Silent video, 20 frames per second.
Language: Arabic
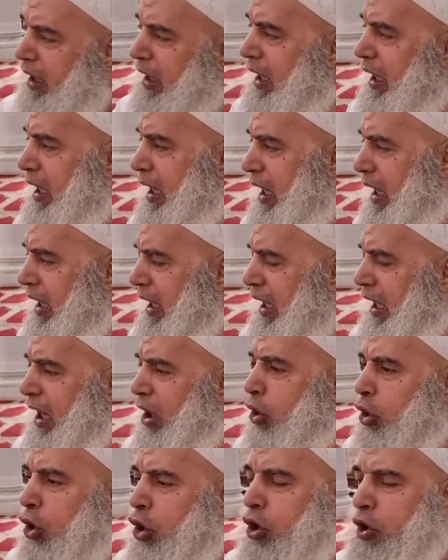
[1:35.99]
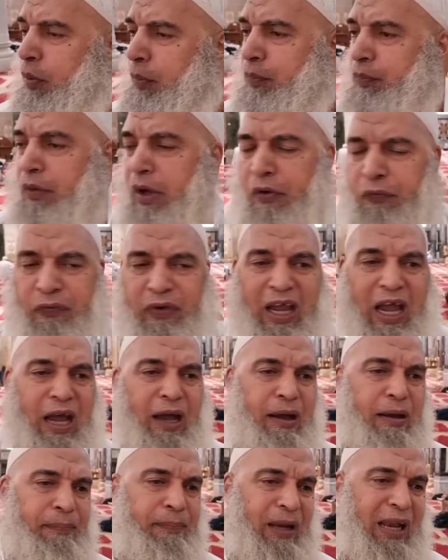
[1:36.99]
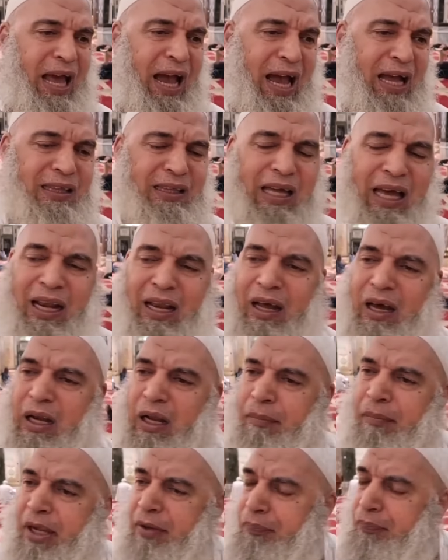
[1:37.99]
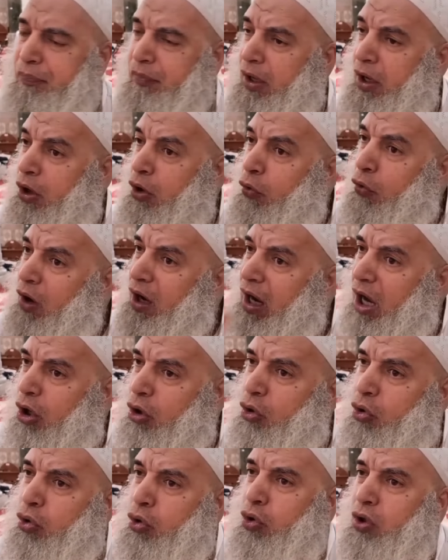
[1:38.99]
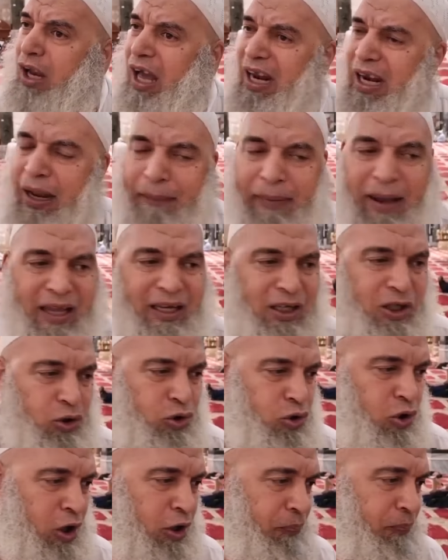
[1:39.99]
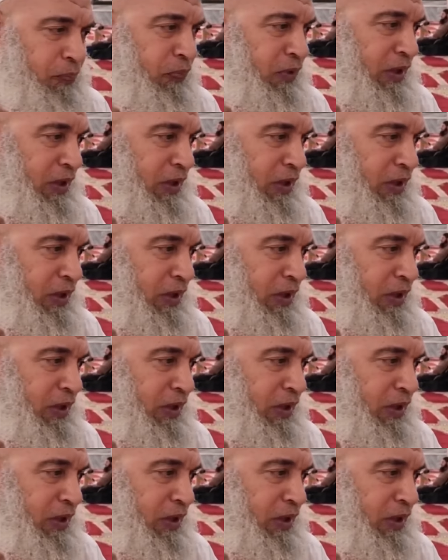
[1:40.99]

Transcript: الحكم في بلاد الحرمين ونقول أن بيعته